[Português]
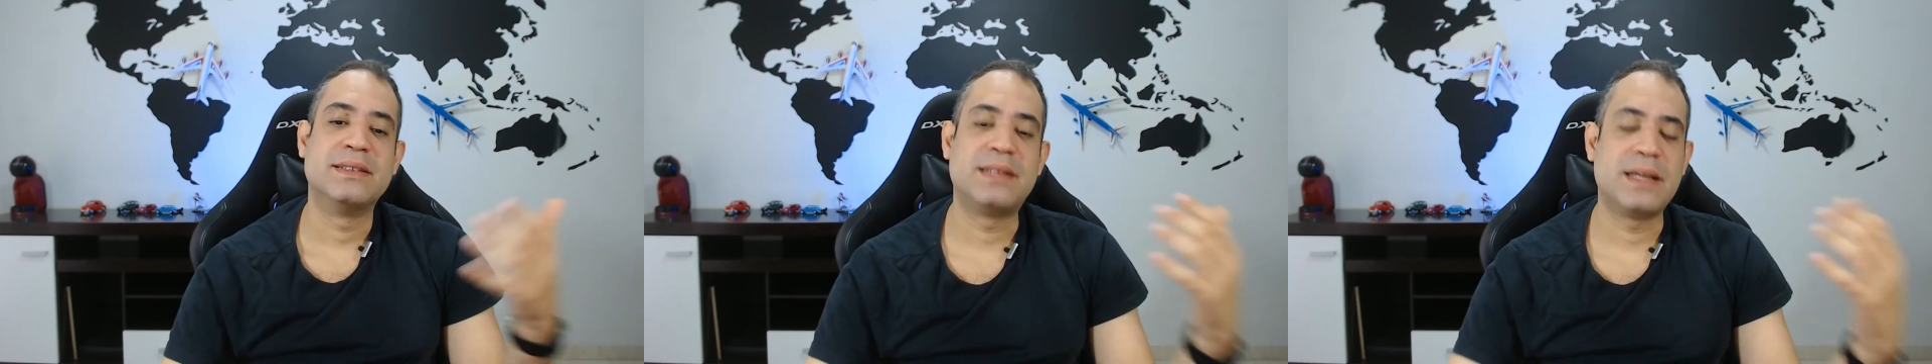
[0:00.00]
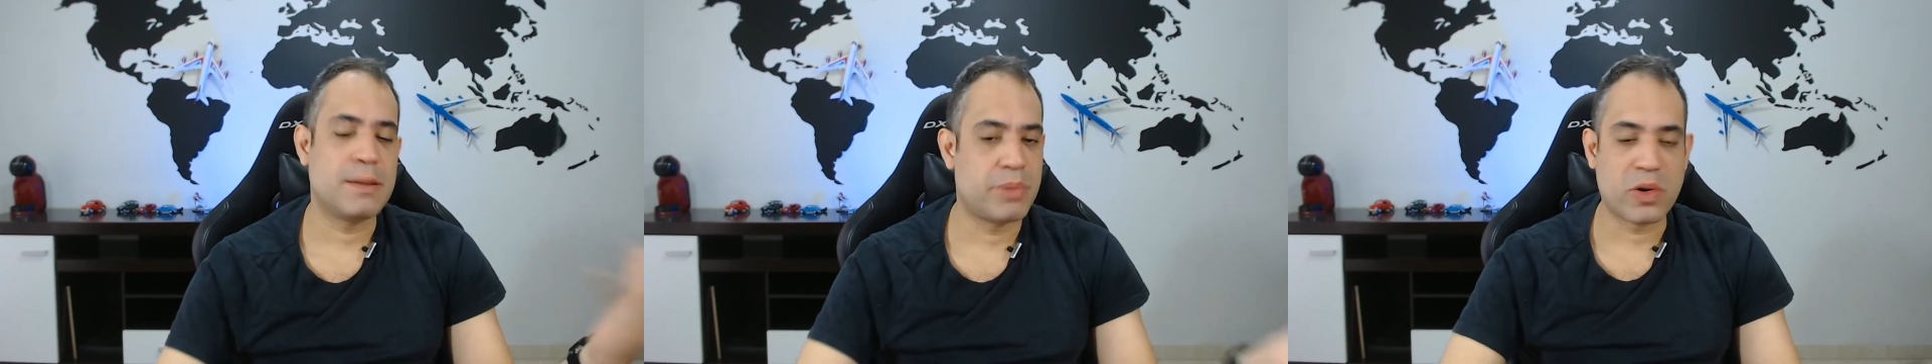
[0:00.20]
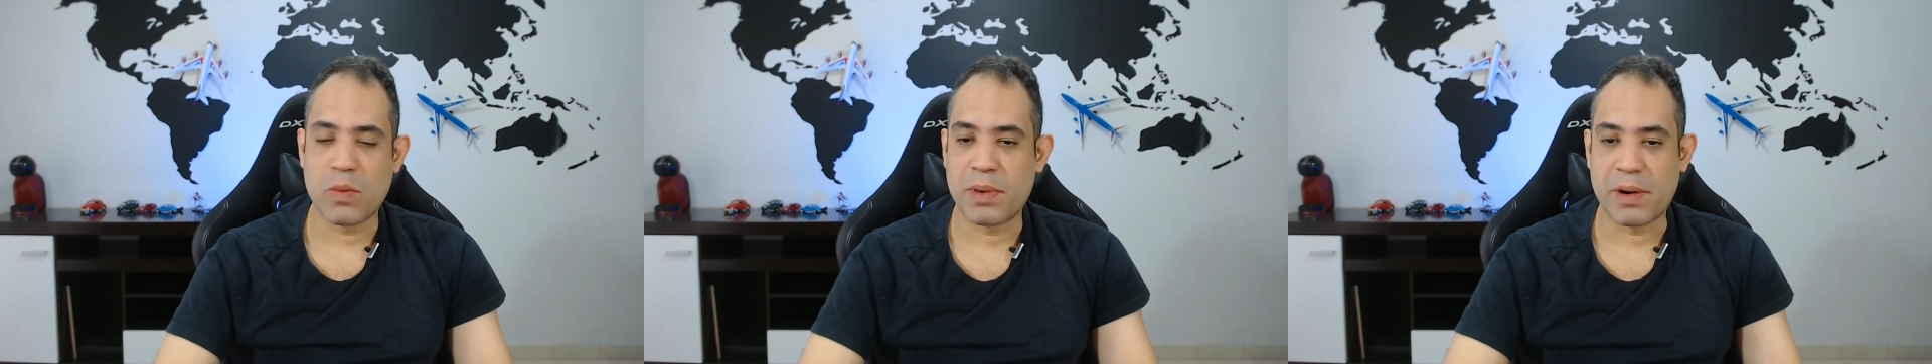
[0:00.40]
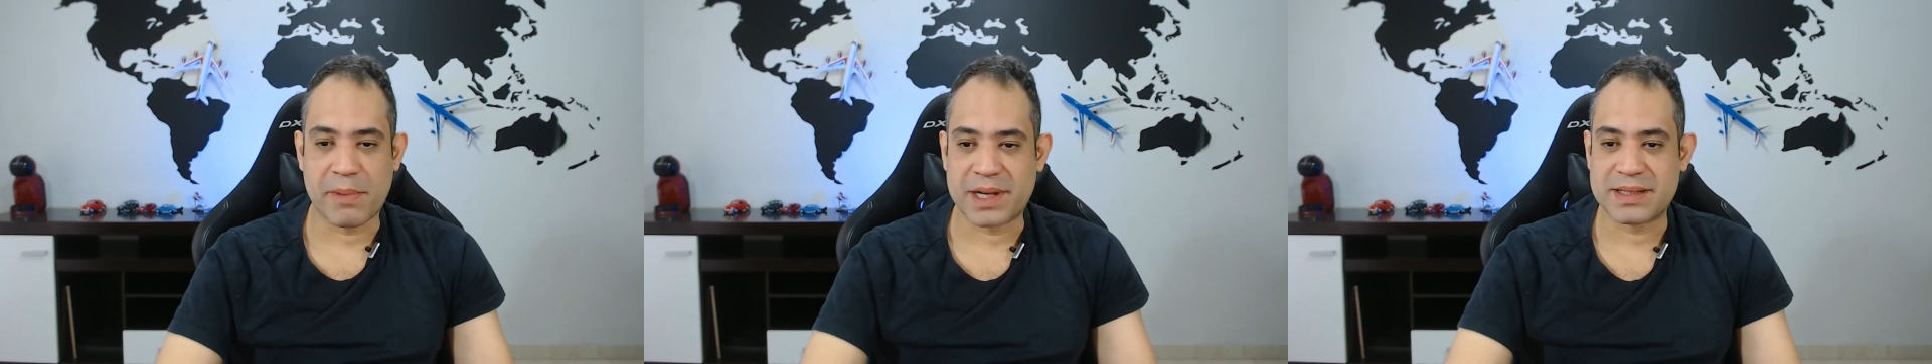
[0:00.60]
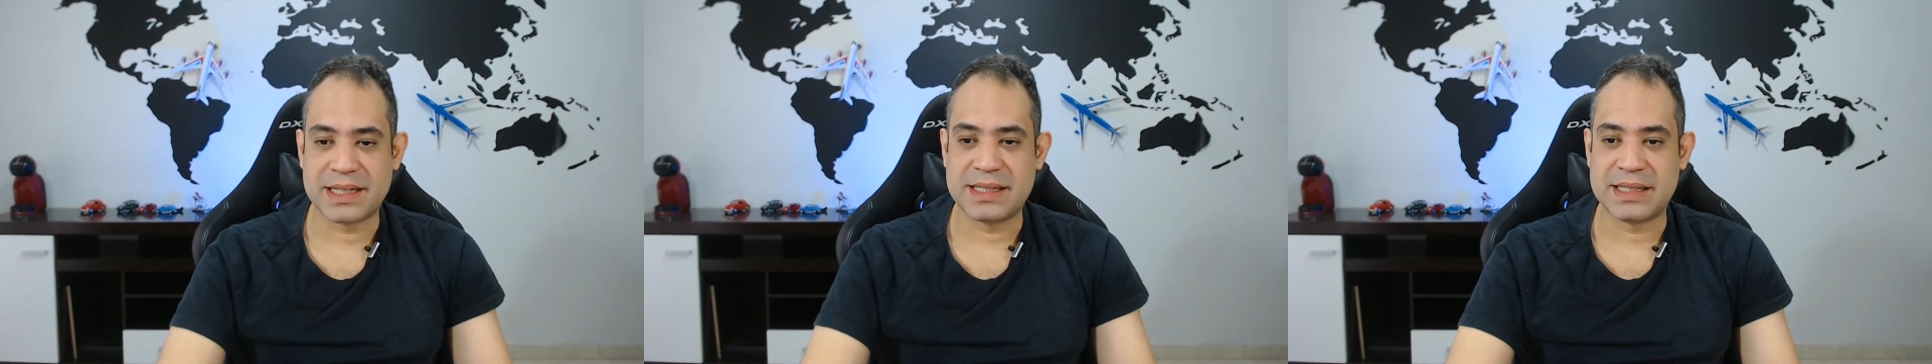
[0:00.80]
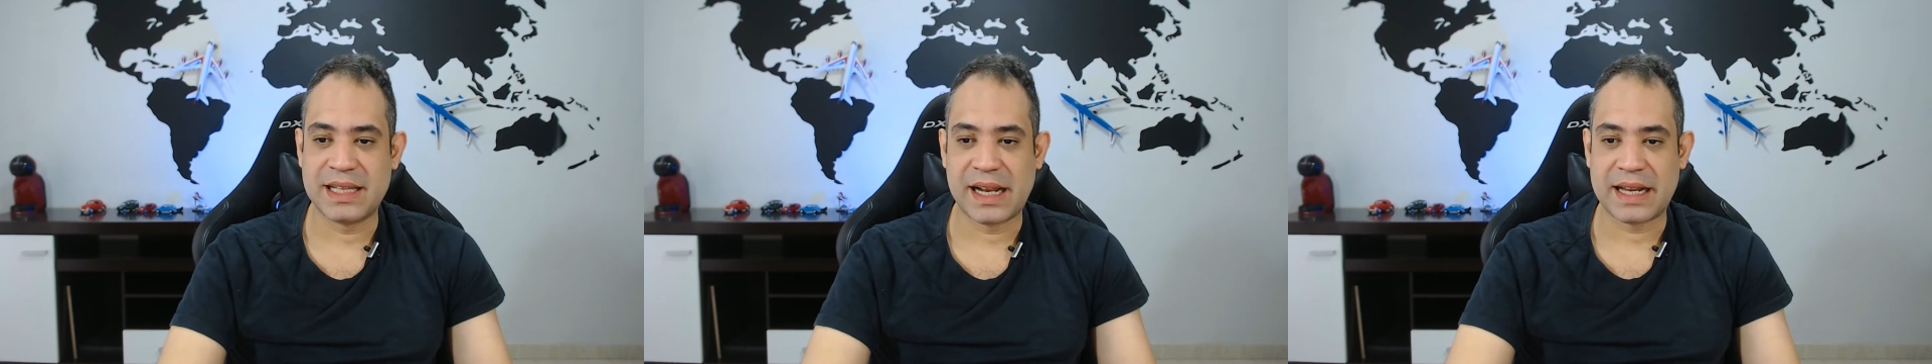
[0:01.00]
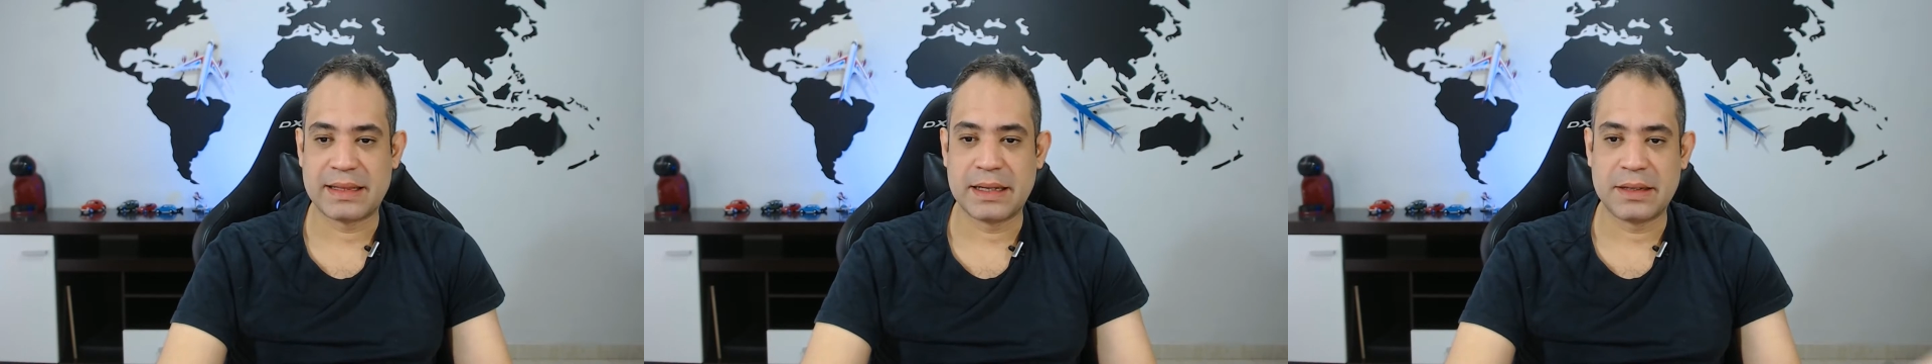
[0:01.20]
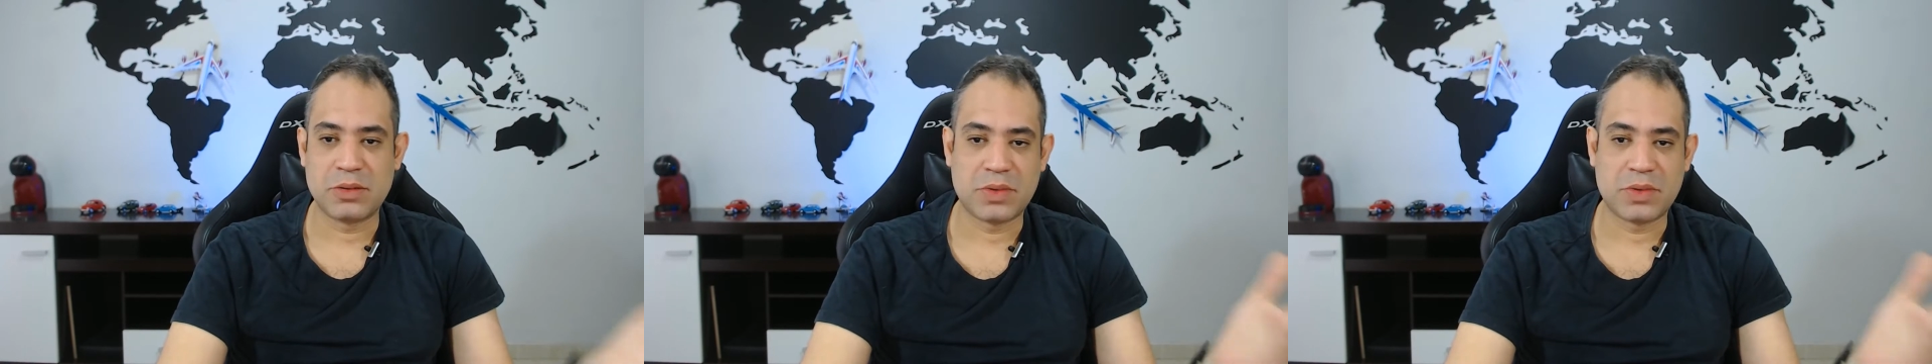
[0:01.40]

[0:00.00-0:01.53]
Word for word: sempre comprar passagens da Latam,